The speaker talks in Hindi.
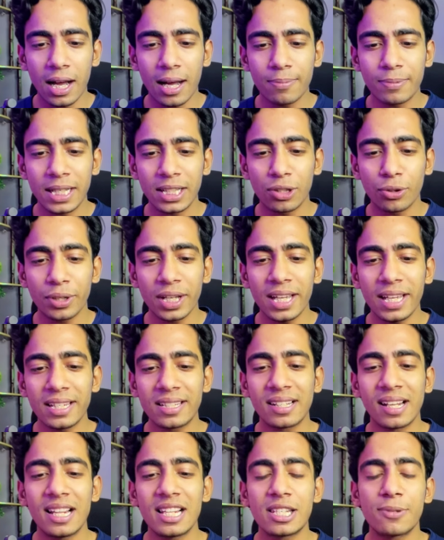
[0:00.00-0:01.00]
आप चाहते हो कि
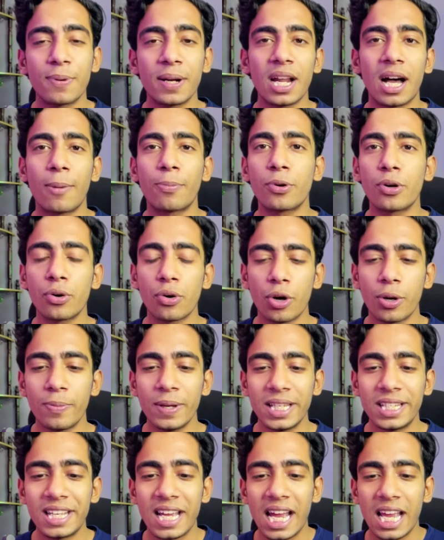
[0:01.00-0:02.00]
इस रील्स पर आपको कोई
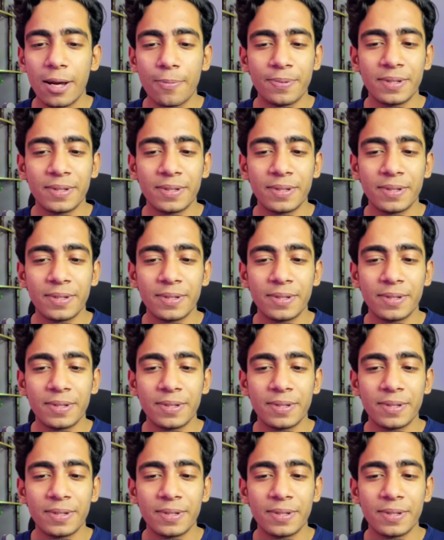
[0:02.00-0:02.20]
भी जी